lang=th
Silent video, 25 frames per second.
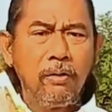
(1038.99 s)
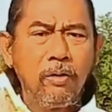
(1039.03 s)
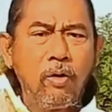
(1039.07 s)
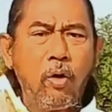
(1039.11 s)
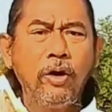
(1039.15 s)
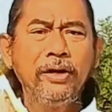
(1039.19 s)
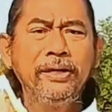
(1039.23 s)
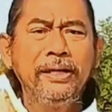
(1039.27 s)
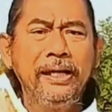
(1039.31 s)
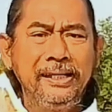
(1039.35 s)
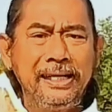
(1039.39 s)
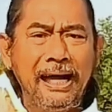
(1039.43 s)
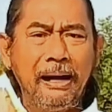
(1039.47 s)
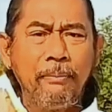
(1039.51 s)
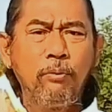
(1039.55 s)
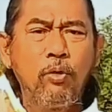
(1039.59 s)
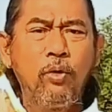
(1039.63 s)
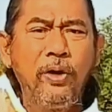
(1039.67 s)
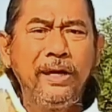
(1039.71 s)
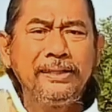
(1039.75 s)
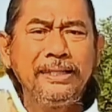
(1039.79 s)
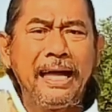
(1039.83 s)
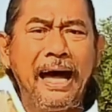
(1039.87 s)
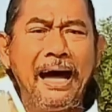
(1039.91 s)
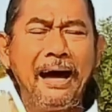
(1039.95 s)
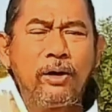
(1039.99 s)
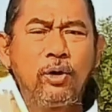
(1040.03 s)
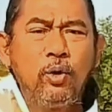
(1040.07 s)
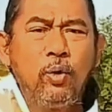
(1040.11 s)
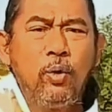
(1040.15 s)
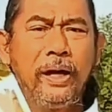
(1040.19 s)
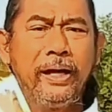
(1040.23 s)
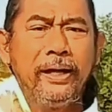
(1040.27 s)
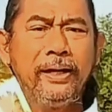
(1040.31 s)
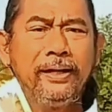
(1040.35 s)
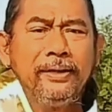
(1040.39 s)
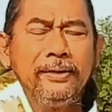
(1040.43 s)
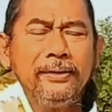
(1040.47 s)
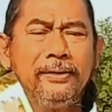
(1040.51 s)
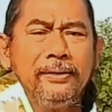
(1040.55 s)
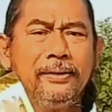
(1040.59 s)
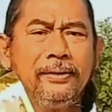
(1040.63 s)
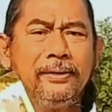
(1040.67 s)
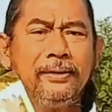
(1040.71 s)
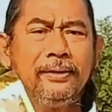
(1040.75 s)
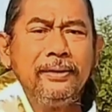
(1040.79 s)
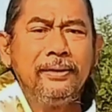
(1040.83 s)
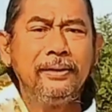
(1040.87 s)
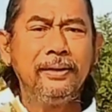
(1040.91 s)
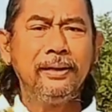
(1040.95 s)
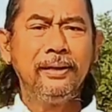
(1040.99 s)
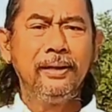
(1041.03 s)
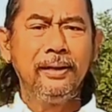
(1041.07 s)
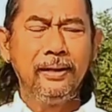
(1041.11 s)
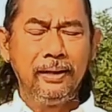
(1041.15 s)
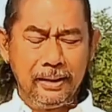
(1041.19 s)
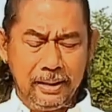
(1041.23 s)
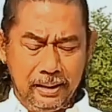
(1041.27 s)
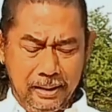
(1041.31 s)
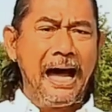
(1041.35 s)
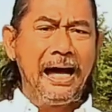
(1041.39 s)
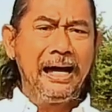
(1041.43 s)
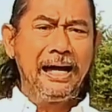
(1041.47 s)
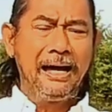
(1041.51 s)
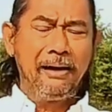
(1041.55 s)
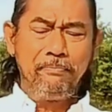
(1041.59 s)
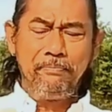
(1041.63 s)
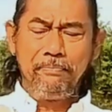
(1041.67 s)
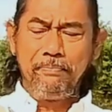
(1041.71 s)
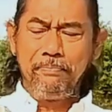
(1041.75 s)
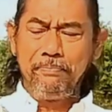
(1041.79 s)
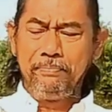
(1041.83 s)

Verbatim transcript: คนที่ทำกล้วยตากด้วย อังครับ